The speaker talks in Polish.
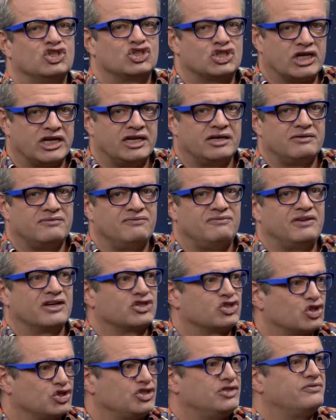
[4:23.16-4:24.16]
że w
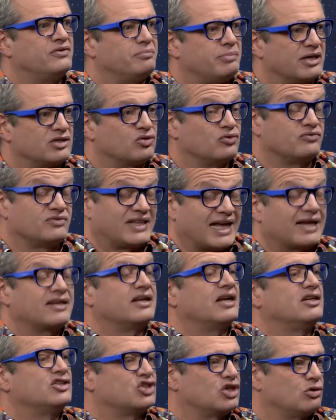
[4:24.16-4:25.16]
większości wypadków
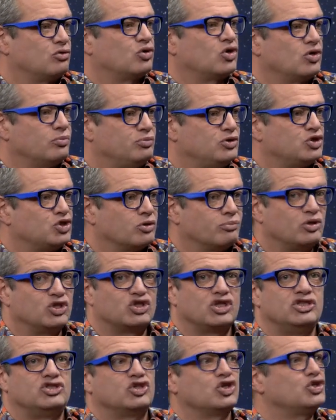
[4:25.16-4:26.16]
tak należało robić, no bo
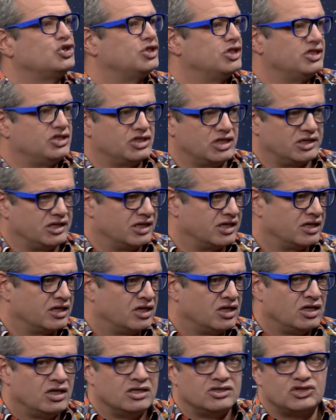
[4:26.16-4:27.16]
jeżeli coś się dzieje,
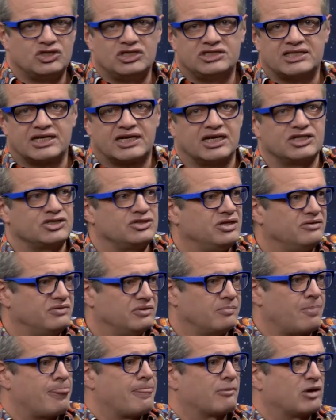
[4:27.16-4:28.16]
czy jest jakaś, nie
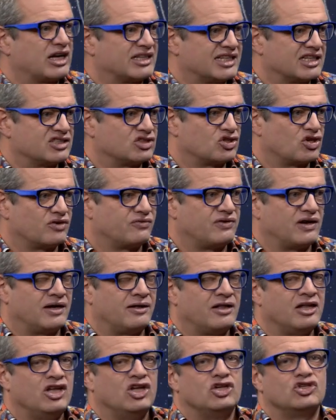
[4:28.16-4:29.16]
wiem,
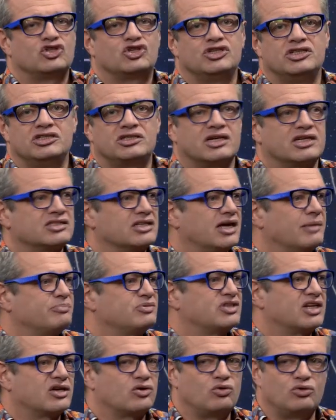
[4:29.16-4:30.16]
katastrofa, czy teraz
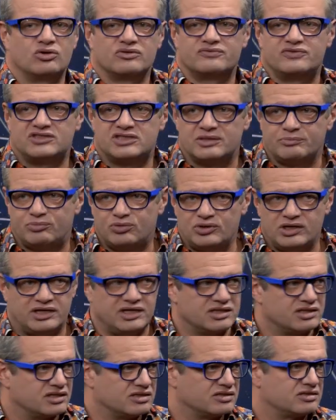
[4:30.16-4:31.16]
abstrahując, występuje
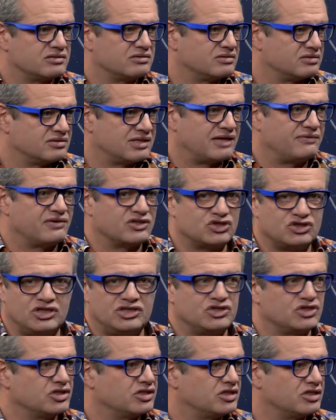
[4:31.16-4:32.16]
jeden z
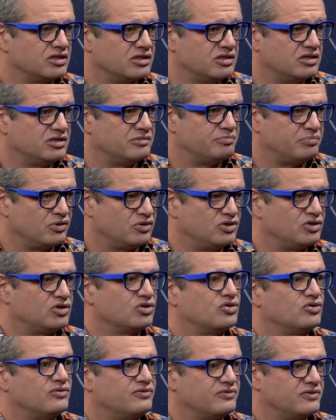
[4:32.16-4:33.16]
najważniejszych y,
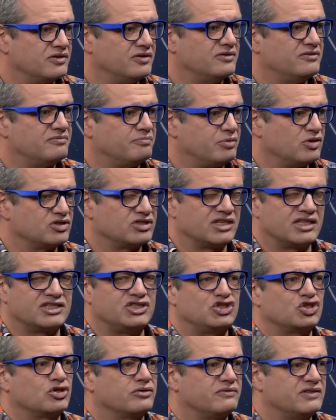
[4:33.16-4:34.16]
polityków y, w Polsce na
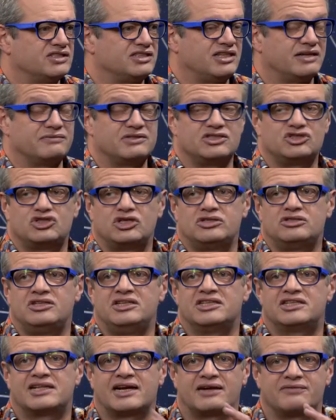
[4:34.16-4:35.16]
jakiejś konwencji, nawet jeśli
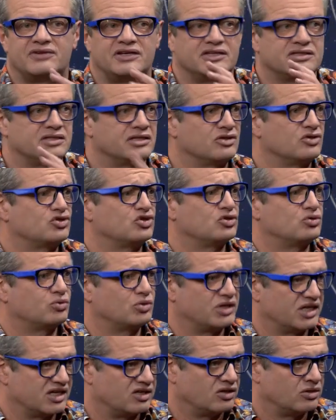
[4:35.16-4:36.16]
nie trawi jednego czy
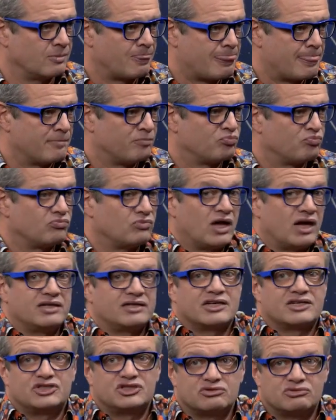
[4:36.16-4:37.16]
drugiego, no
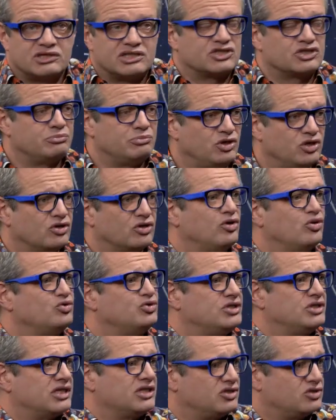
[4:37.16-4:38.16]
ale tak się składa, że miliony
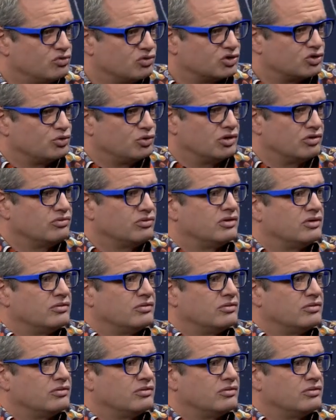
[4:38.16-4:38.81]
ludzi na nich głosują. Albo w